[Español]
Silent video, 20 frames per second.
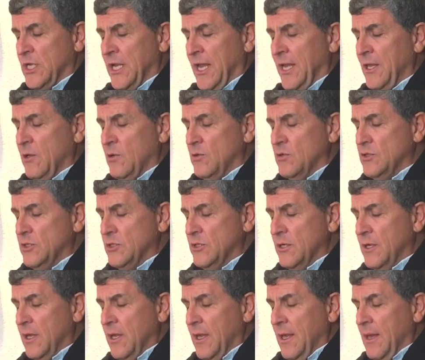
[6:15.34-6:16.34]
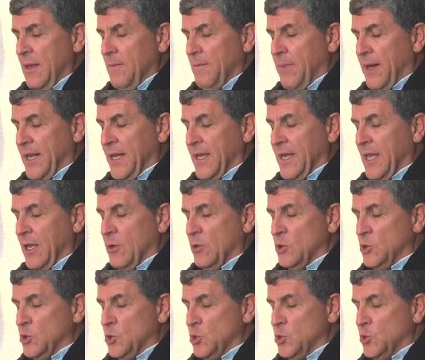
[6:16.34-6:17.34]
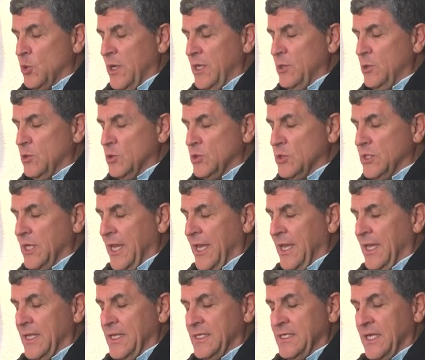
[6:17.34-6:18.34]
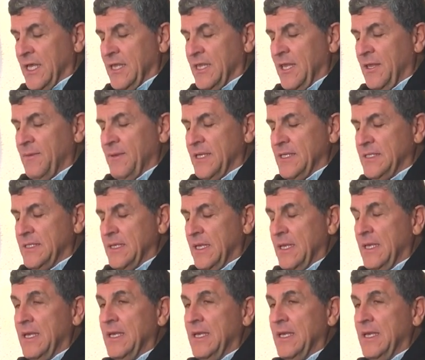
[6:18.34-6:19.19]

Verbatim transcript: y laicos para que con sus sueños e iniciativas